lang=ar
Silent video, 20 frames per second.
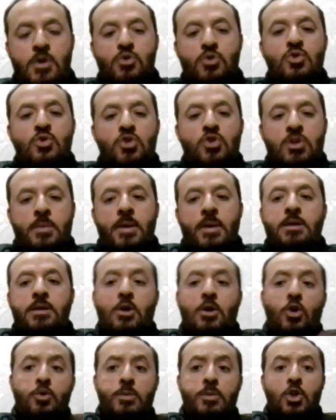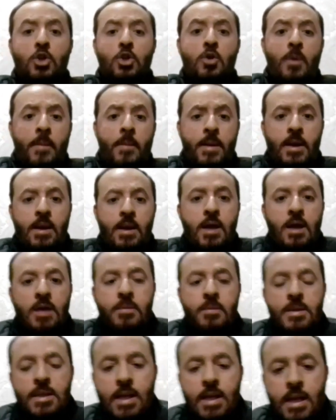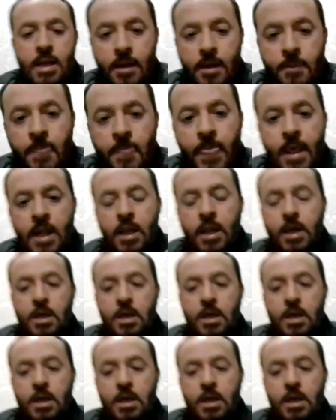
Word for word: ما اقصدش طبعا ان خطبه الجمعه لا قيمه لها